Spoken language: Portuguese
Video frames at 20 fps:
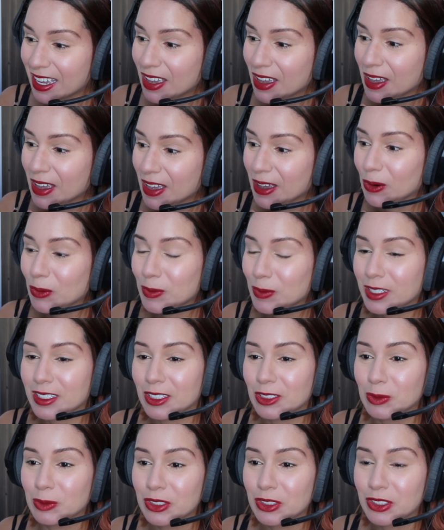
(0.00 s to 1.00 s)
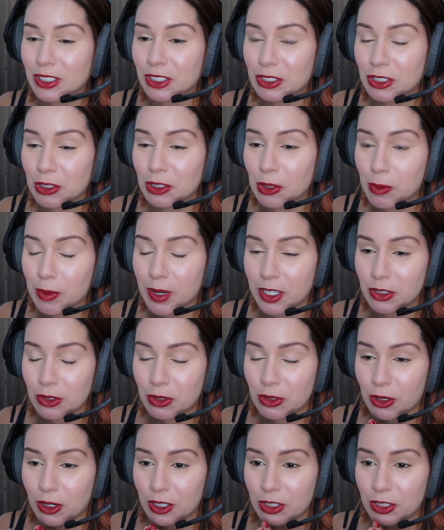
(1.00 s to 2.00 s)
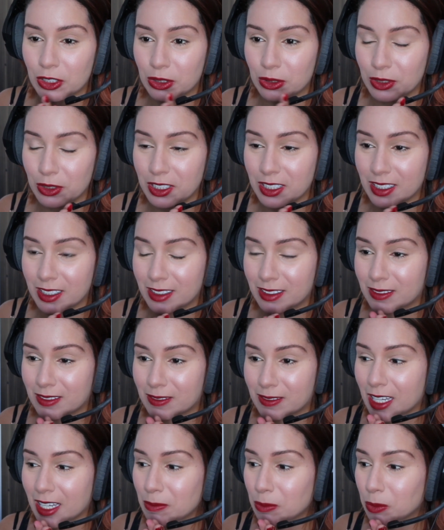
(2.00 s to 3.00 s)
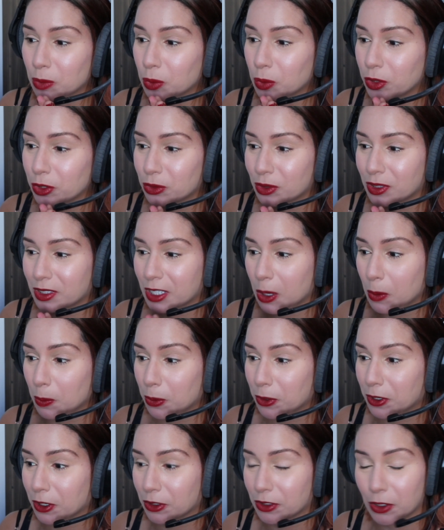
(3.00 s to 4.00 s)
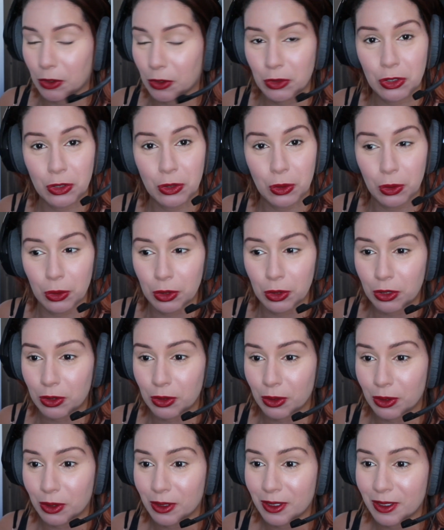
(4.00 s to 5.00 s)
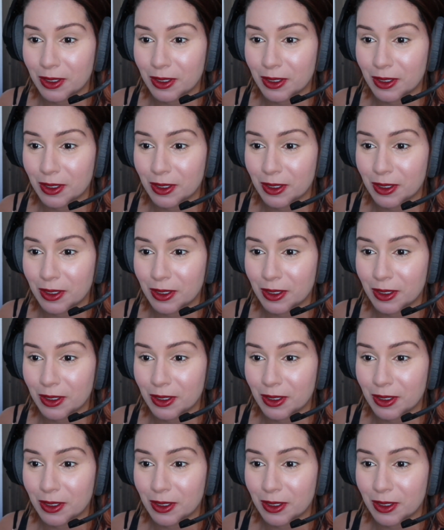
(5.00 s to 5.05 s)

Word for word: é uma das músicas que eu mais gosto e tem muito tempo que eu não escuto.